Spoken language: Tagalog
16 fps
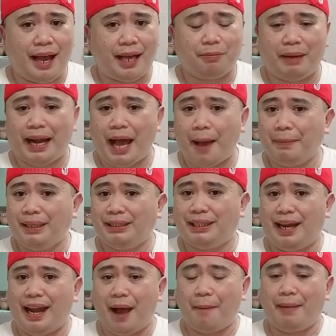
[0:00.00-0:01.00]
at maraming
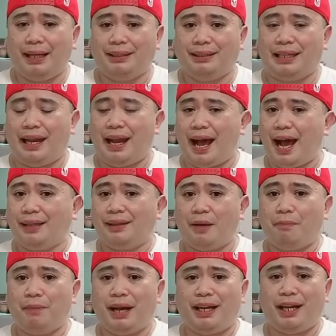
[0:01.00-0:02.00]
salamat sa lahat
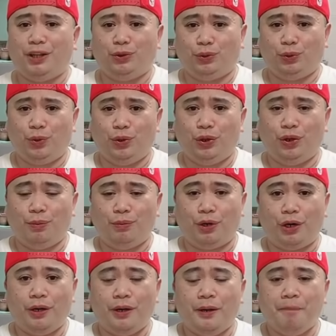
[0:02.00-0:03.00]
ng mga naitutulong
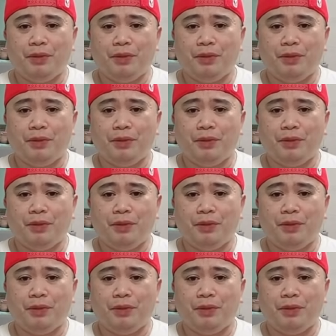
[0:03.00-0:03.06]
mo,